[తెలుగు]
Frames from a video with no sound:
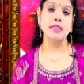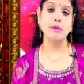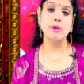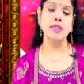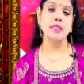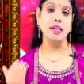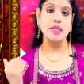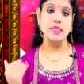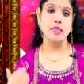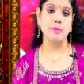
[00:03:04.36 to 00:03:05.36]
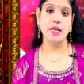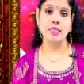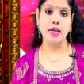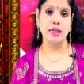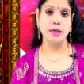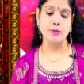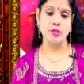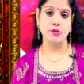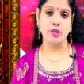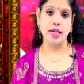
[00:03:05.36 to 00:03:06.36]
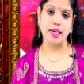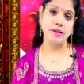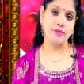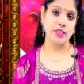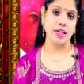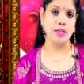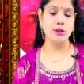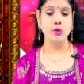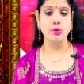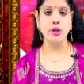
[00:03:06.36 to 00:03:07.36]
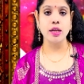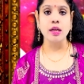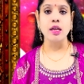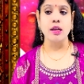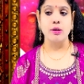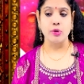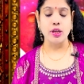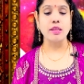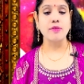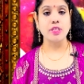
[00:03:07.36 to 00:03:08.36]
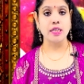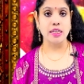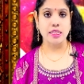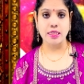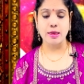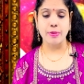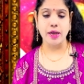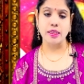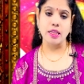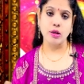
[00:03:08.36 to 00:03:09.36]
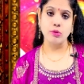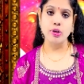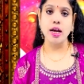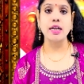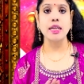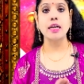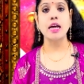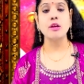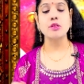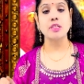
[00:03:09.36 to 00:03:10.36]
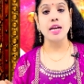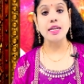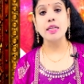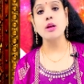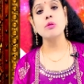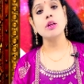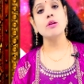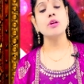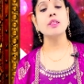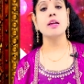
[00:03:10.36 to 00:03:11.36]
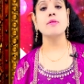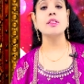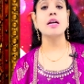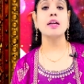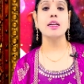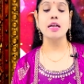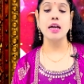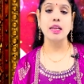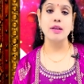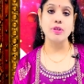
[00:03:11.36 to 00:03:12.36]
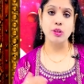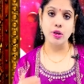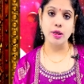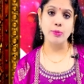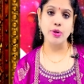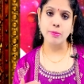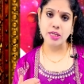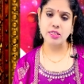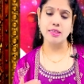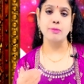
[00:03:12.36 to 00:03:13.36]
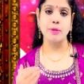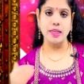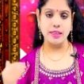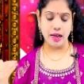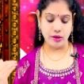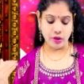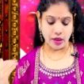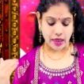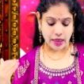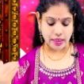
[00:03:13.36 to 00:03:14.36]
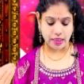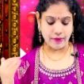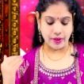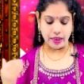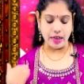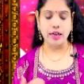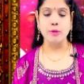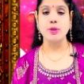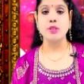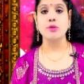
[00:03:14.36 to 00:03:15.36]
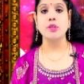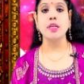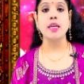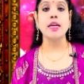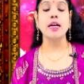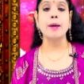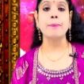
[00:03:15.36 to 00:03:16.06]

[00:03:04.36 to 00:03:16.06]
కష్టపడిన దానికి సత్ఫలితాలు కనిపిస్తున్నాయి అలాగే విద్యార్థులు కూడా ఉన్నత విద్యకే చేసే ప్రయత్నాలు కూడా ఆటంకాలు స్టార్టింగ్లో ఉన్నా కూడా తర్వాత ఆటంకాలు అనేవి తొలగిపోయి మంచి సత్ఫలితాలు ఇచ్చే విధంగా కనిపిస్తుంది ఇక